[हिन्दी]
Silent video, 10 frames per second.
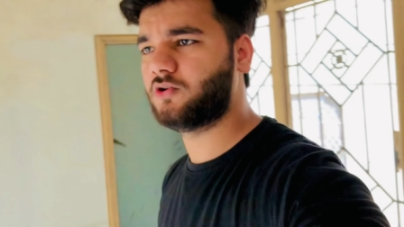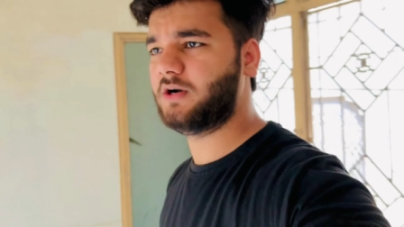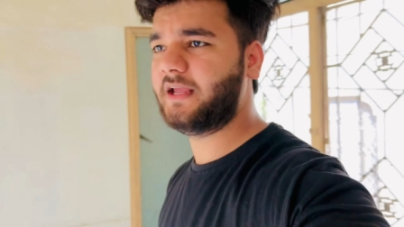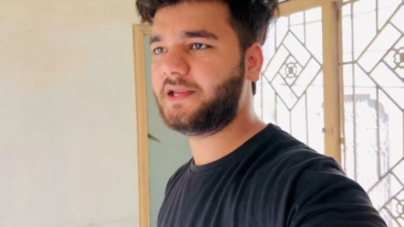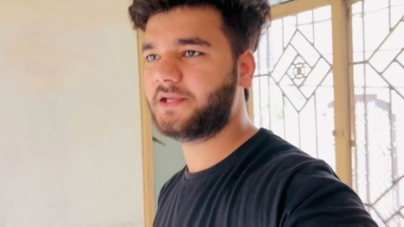और
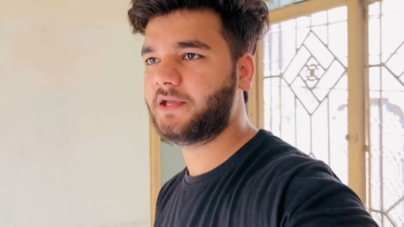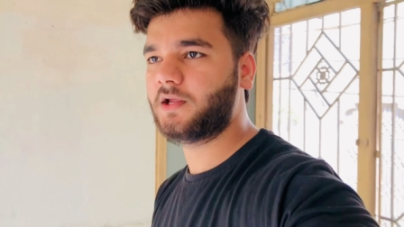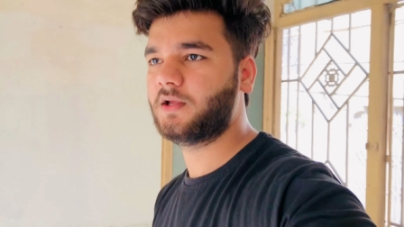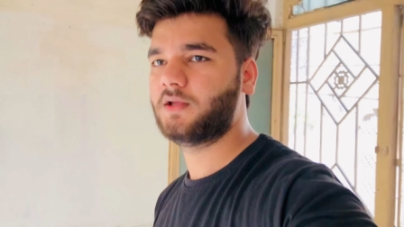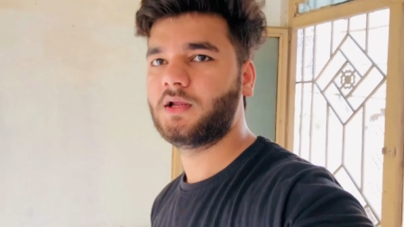लेंगे
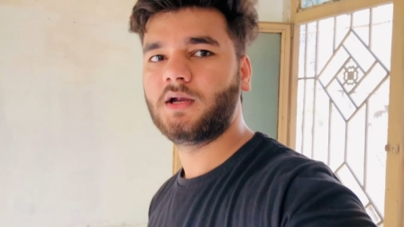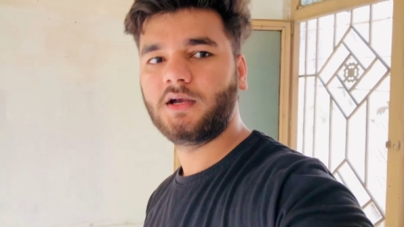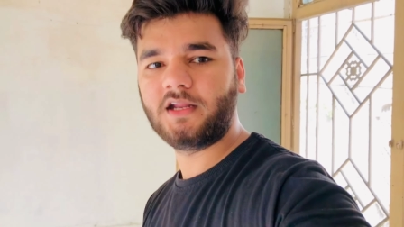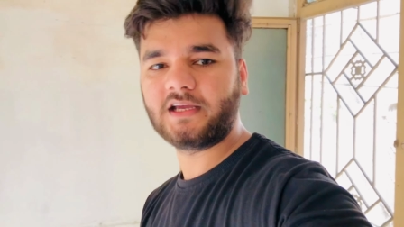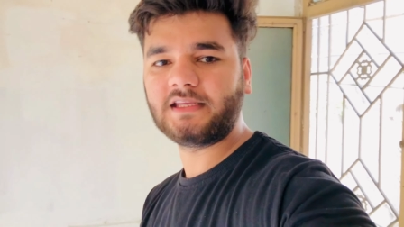
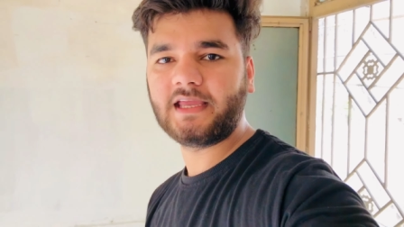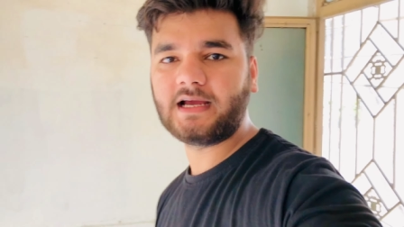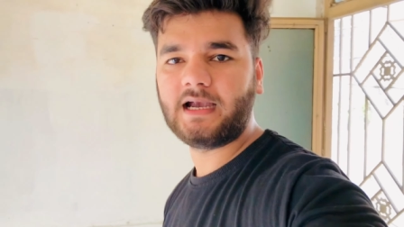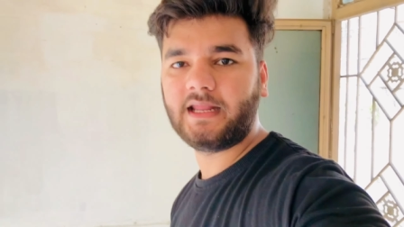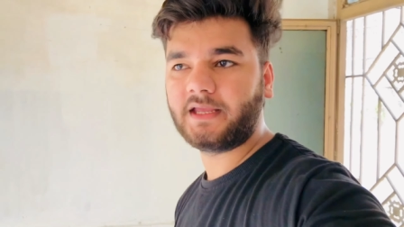ठीक है ये
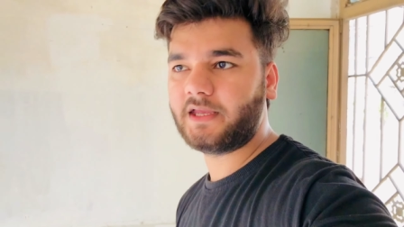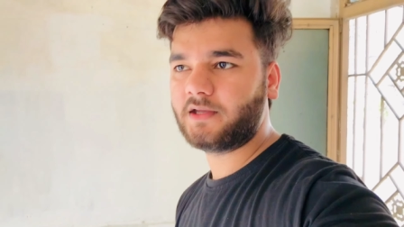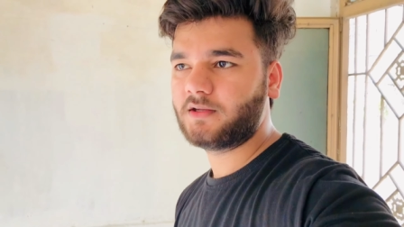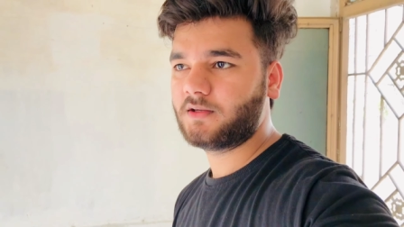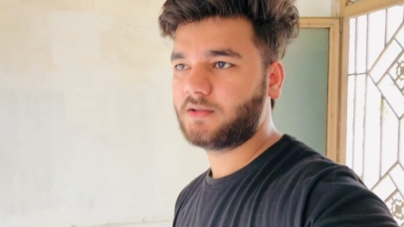कर लेंगे
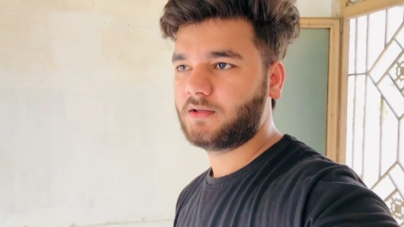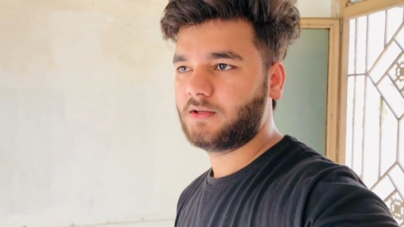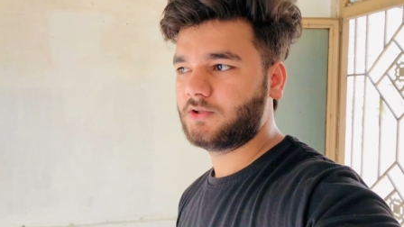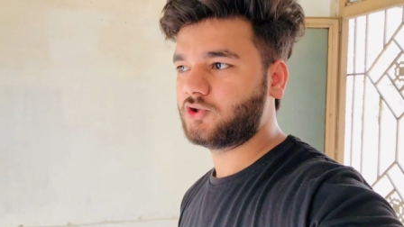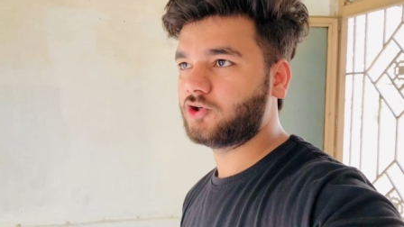
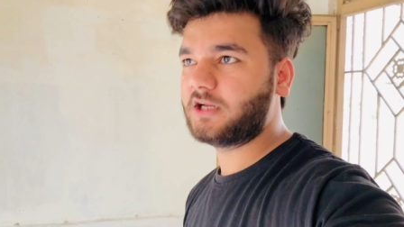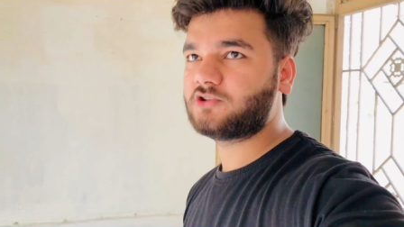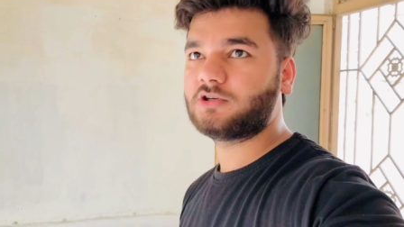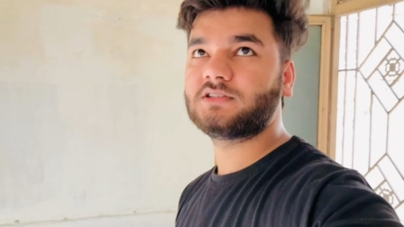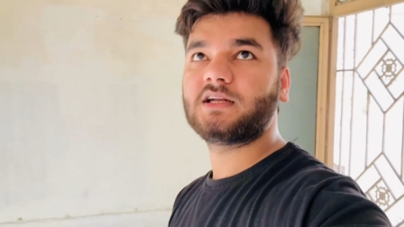तो ना
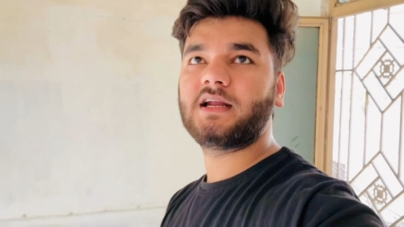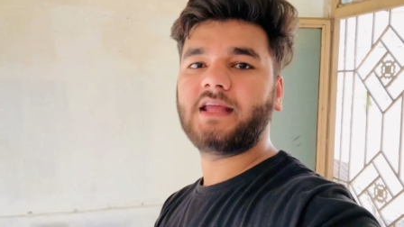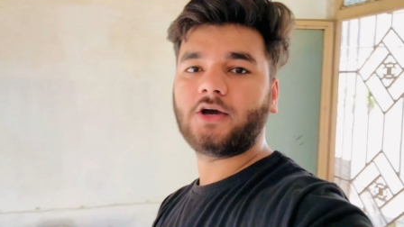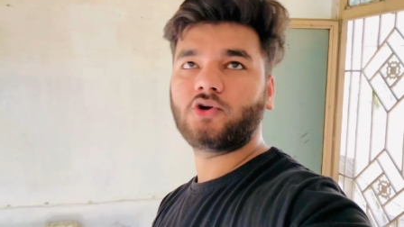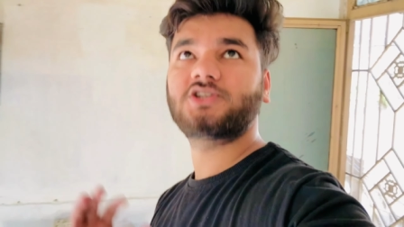थोड़ी ज़रा
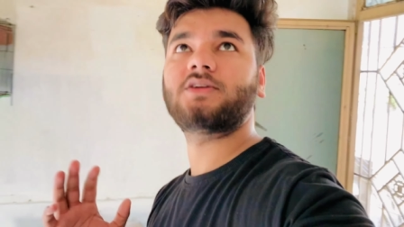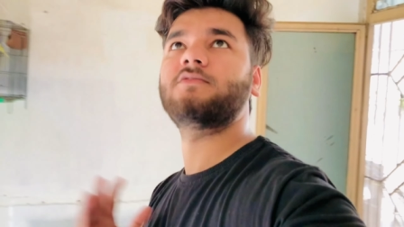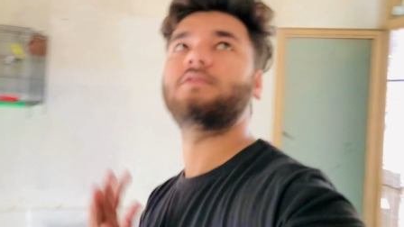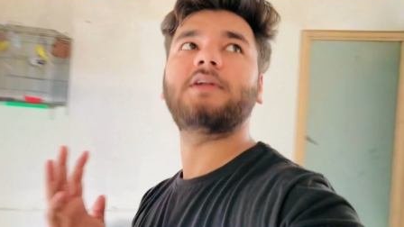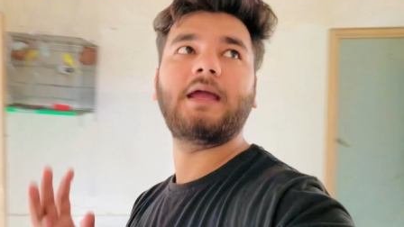डेकोरेशन
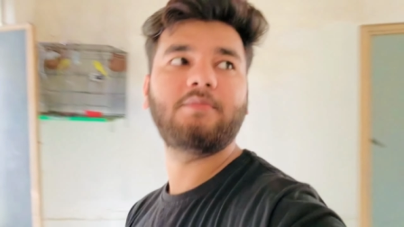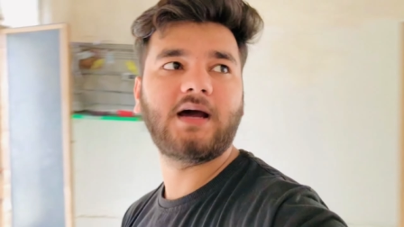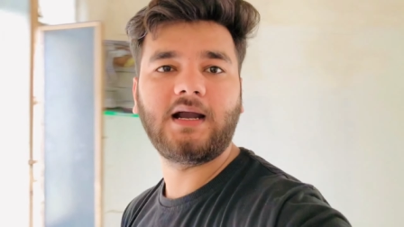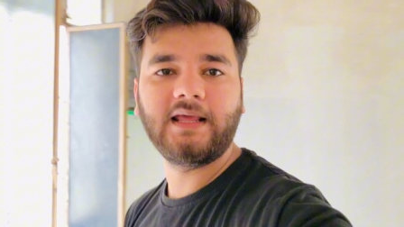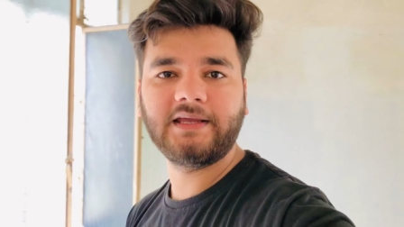टाइप
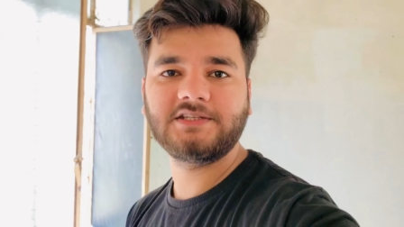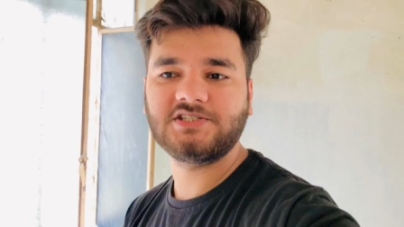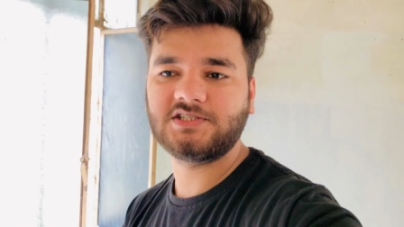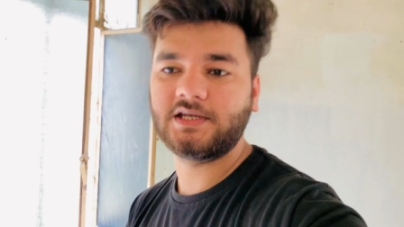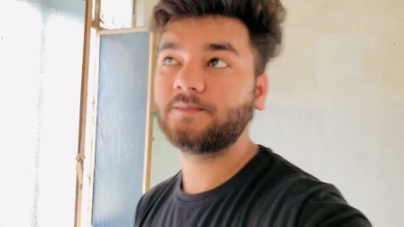कर लेंगे
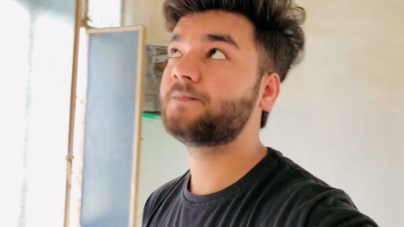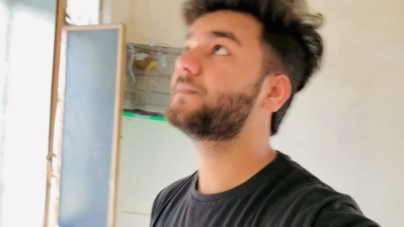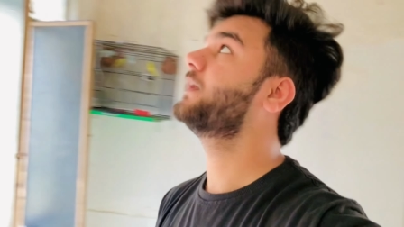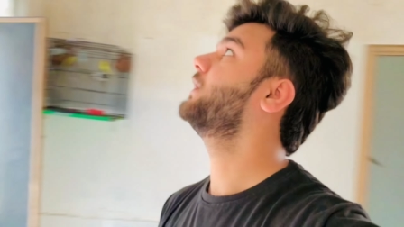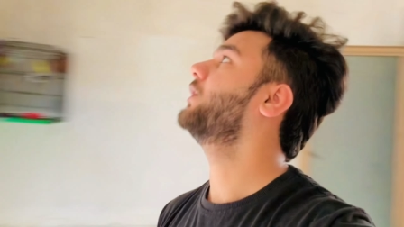
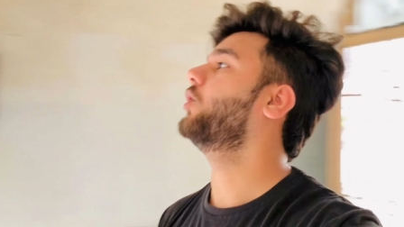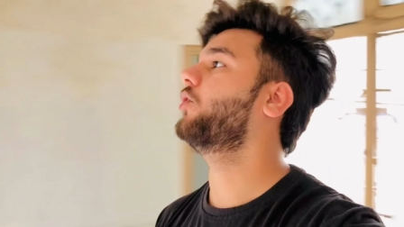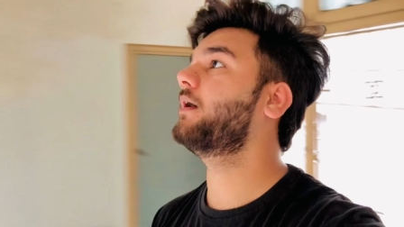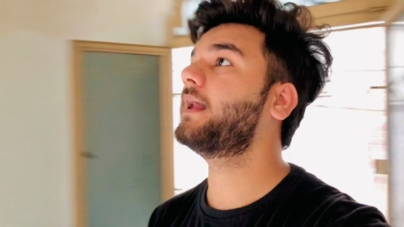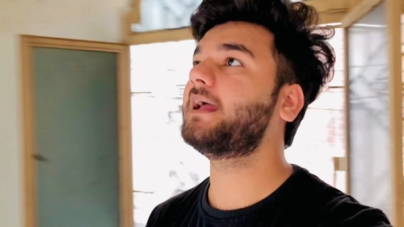चीज़ें
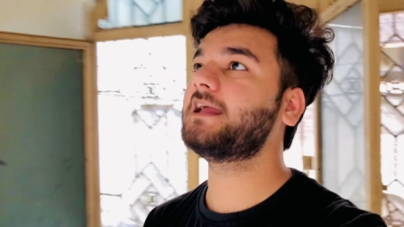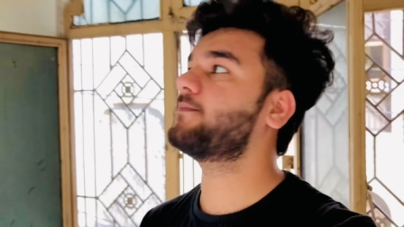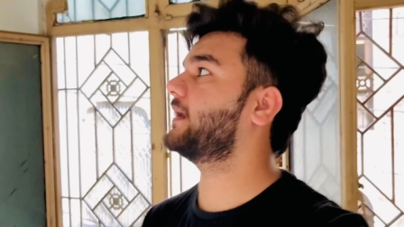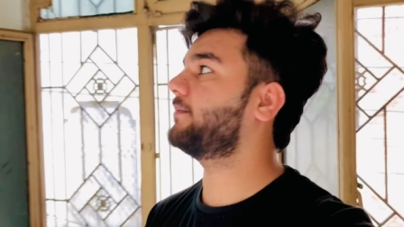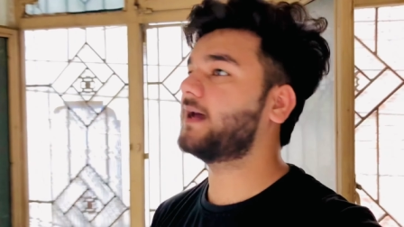और ना एक
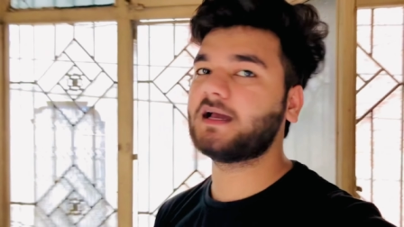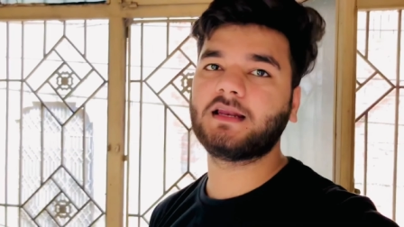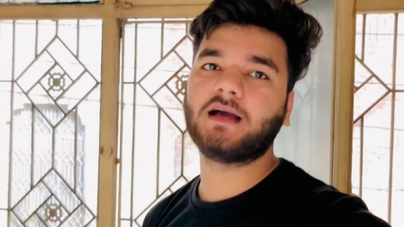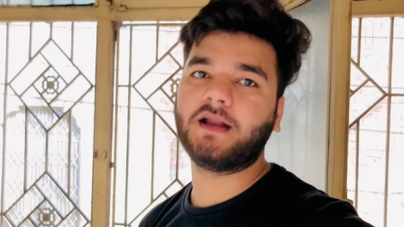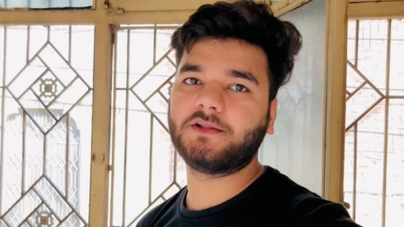बल्ब लाख
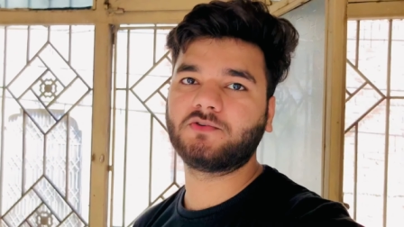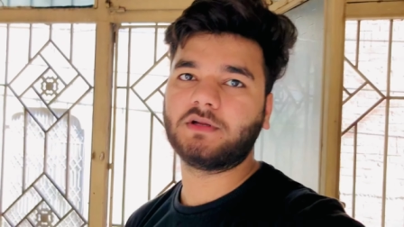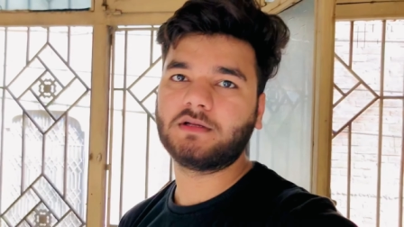लगाना हाँ,